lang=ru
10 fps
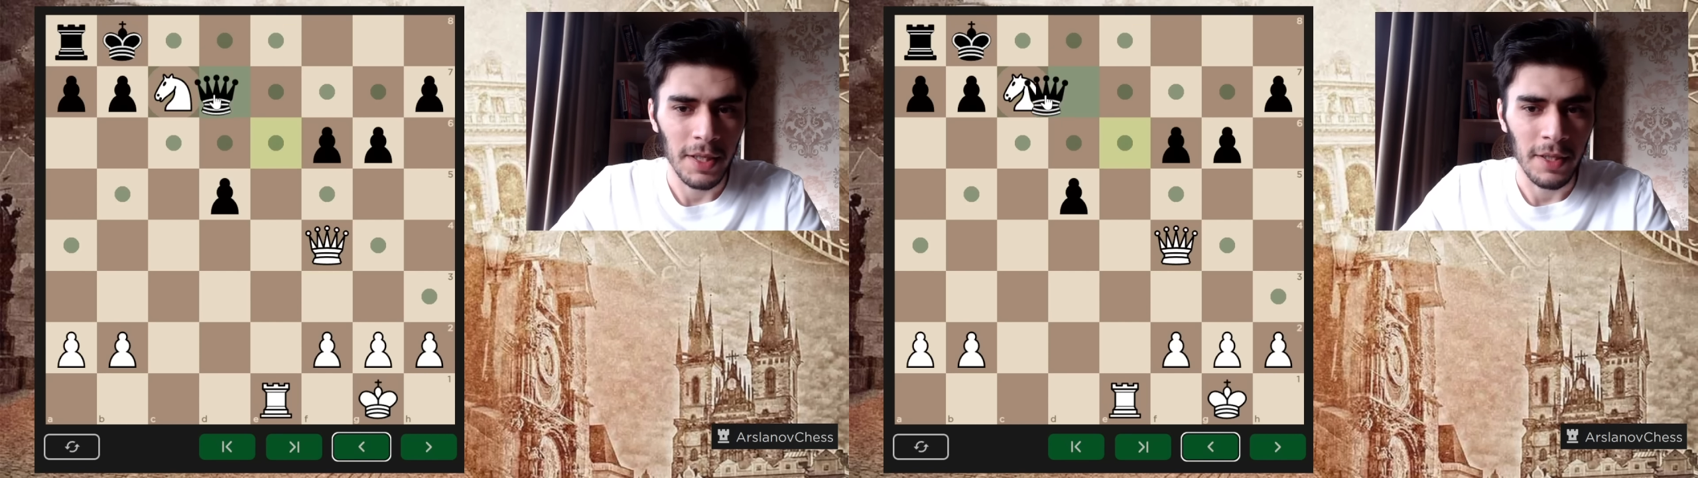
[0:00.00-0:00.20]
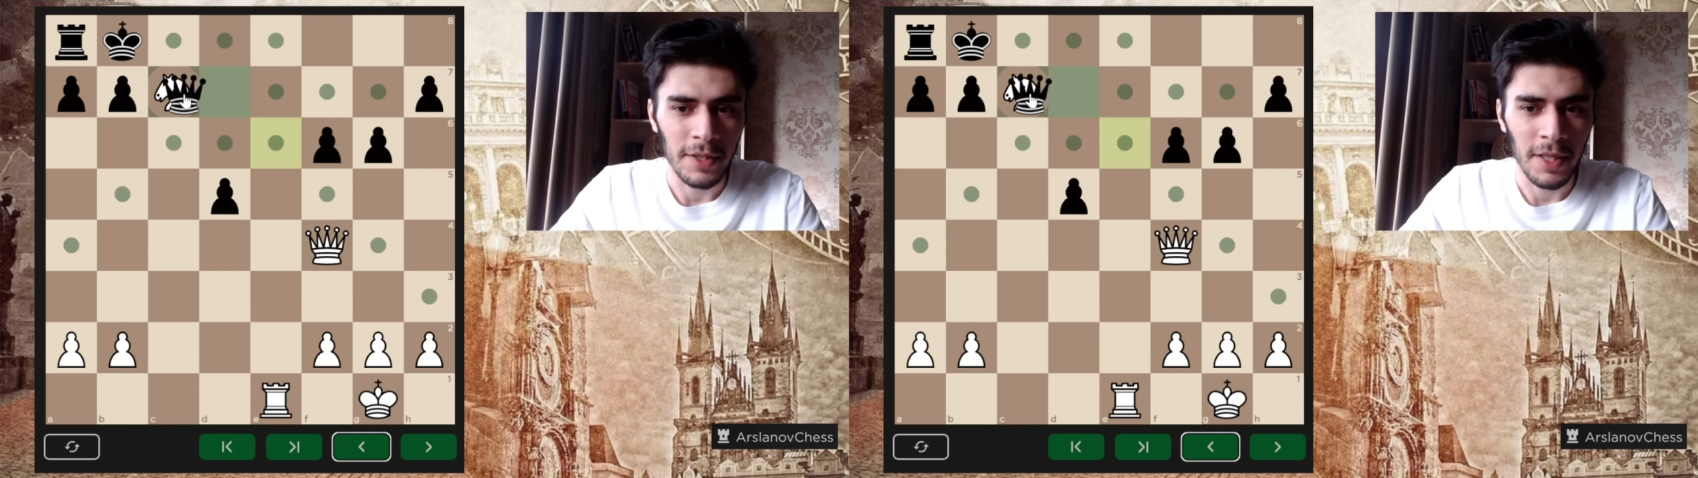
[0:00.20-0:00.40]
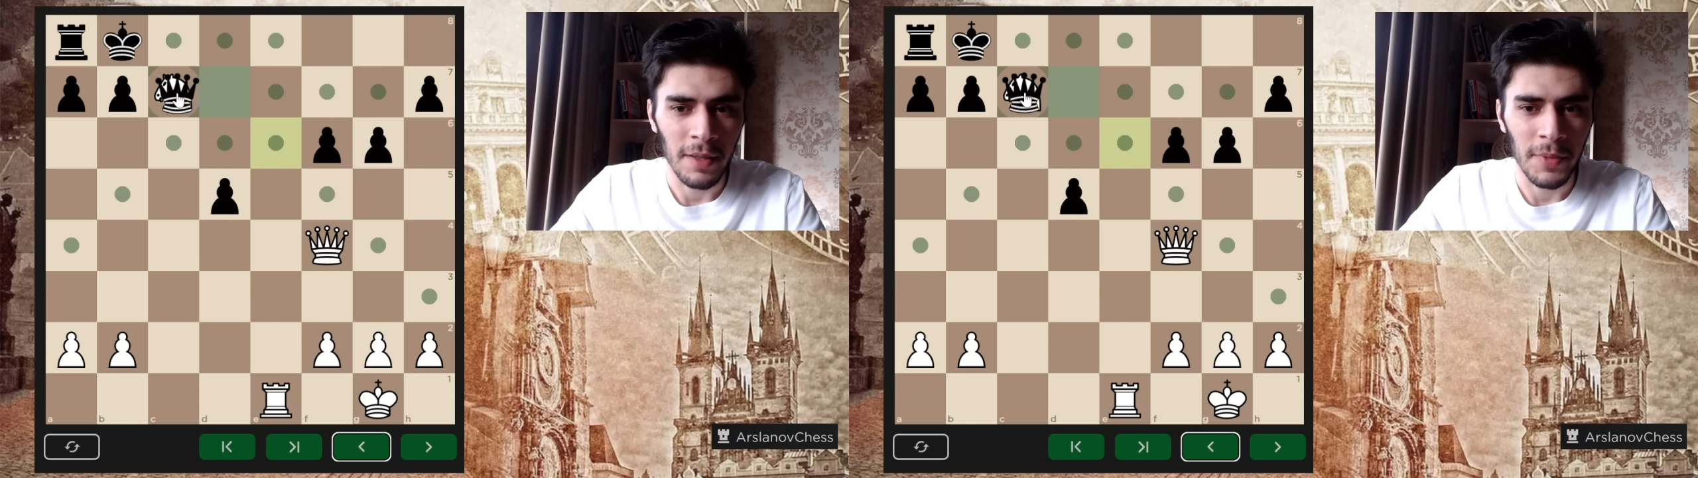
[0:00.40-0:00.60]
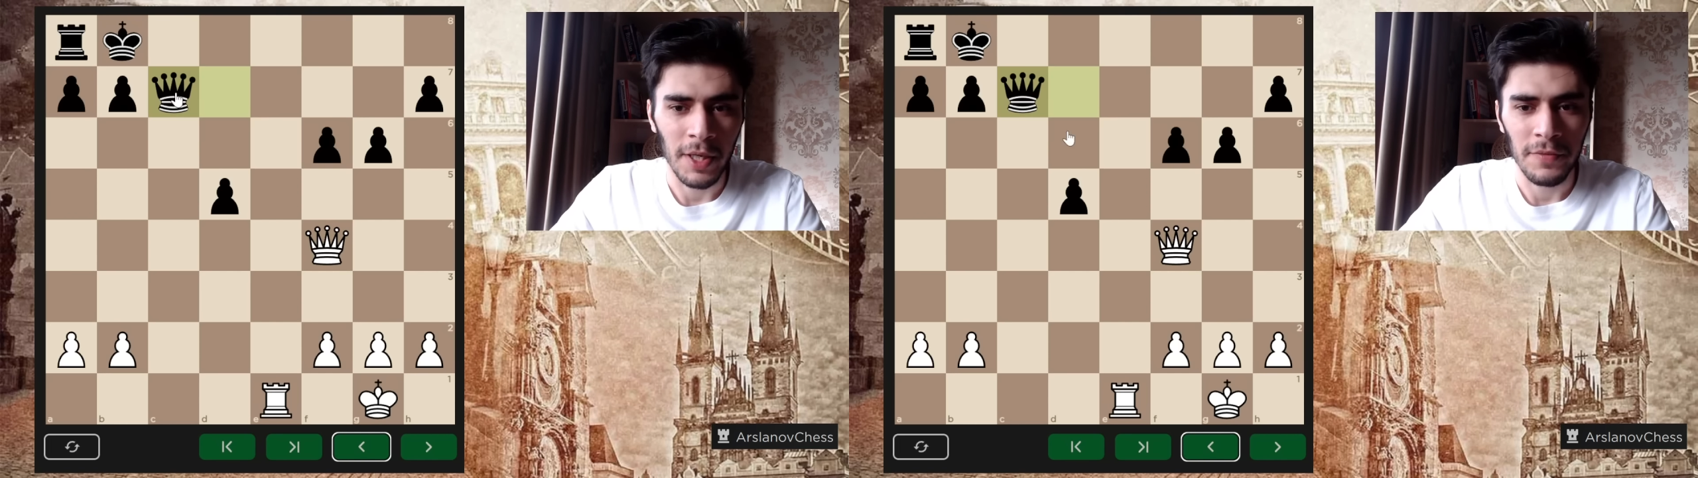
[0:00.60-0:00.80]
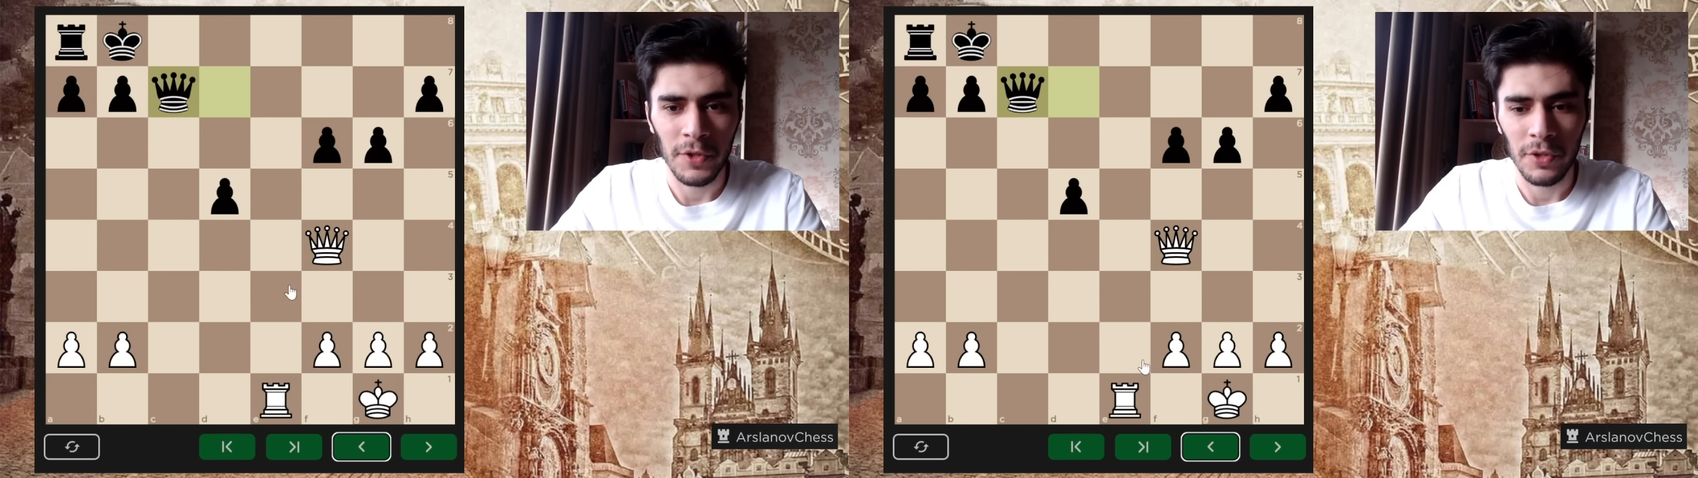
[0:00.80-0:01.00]
нельзя
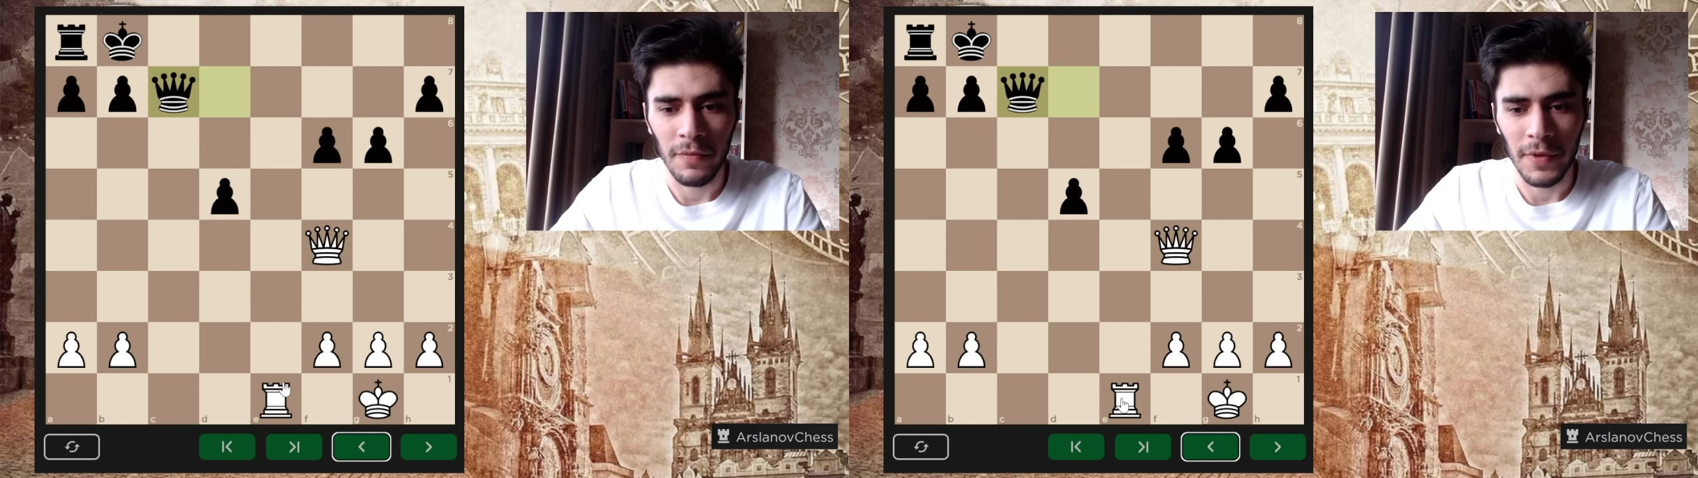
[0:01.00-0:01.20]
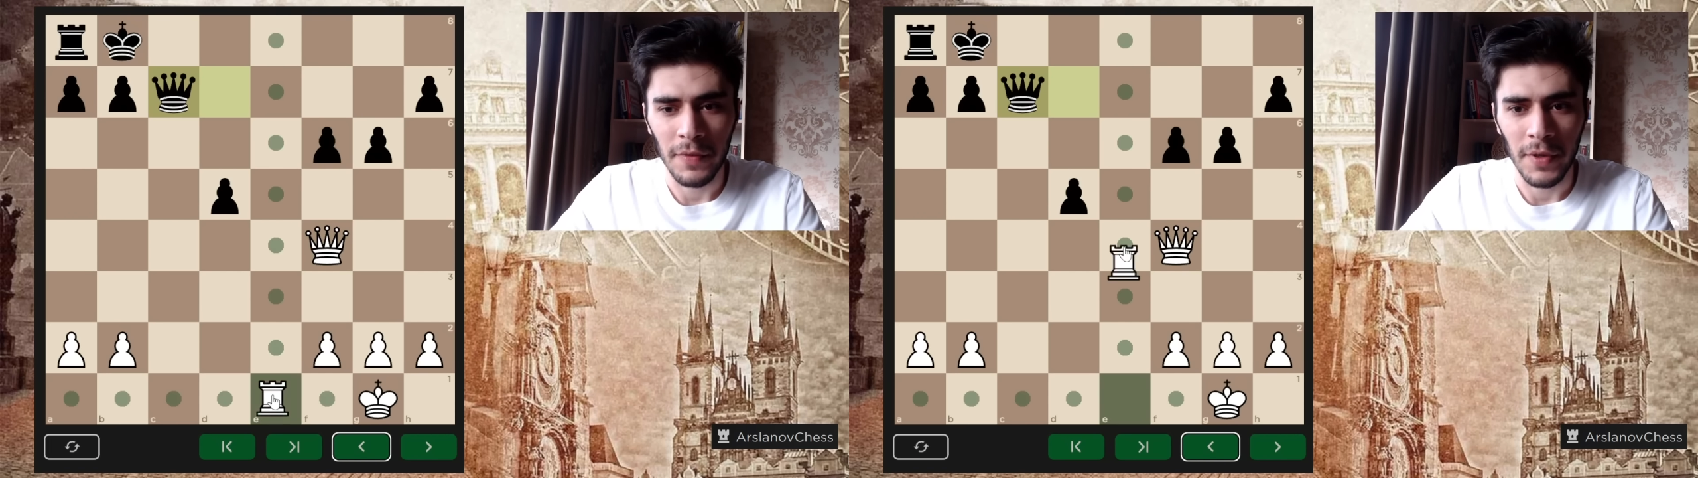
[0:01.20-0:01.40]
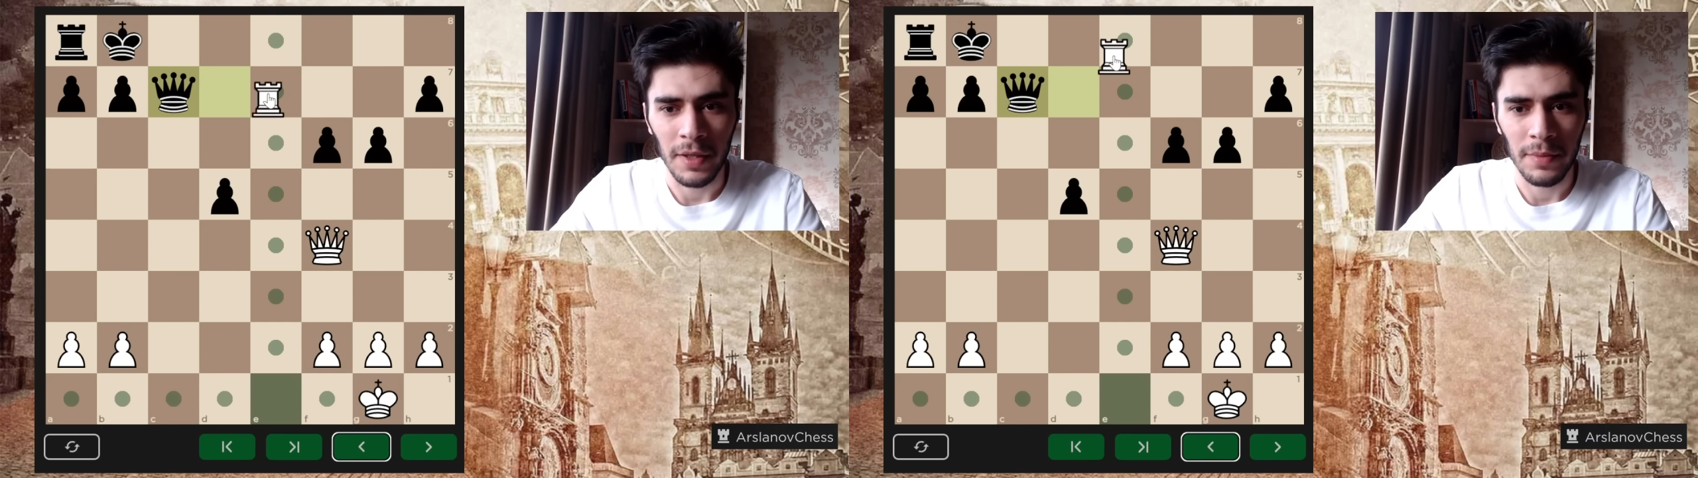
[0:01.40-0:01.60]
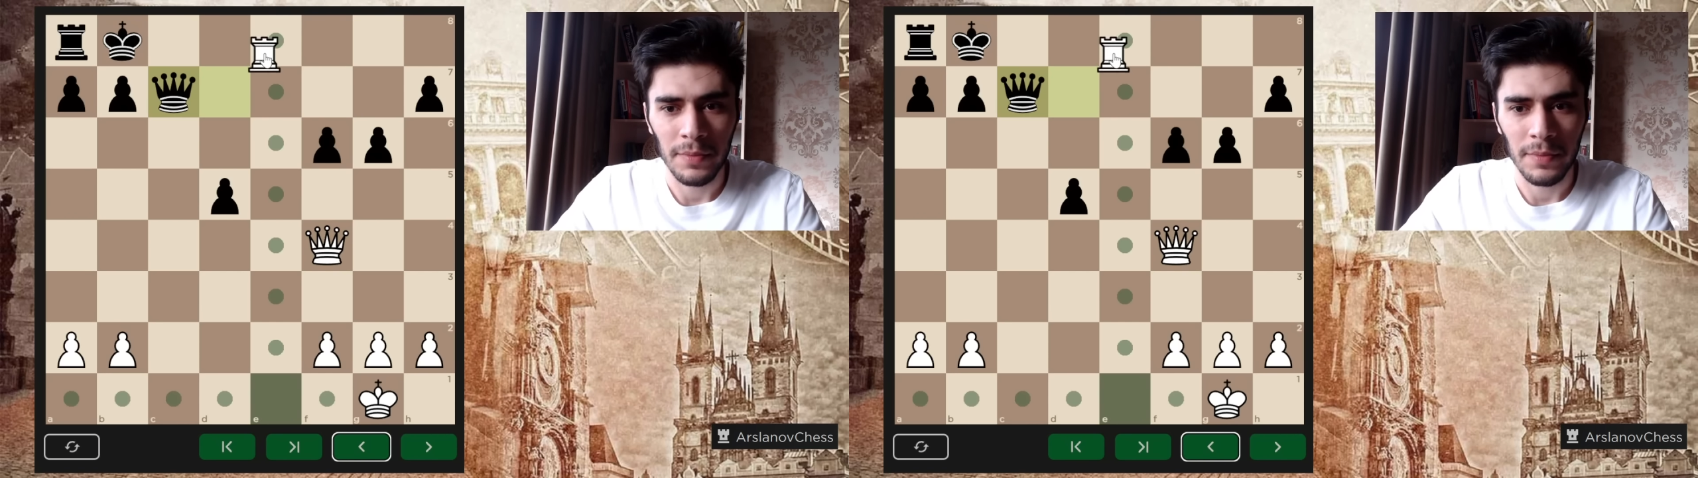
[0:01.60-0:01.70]
брать ферзем в ответ,